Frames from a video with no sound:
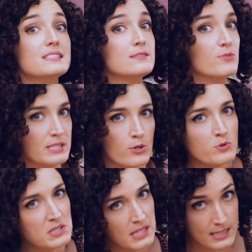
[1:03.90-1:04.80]
Se você
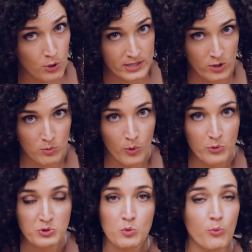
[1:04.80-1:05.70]
conseguir derrotar o
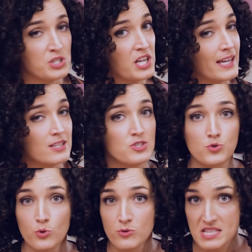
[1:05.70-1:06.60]
monstro, pode ganhar
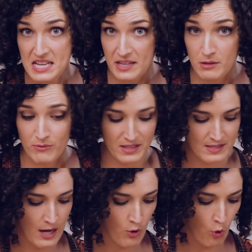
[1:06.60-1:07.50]
tesouros
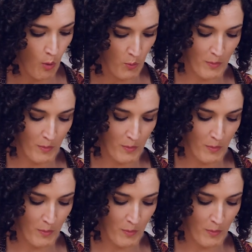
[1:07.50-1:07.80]
incríveis, como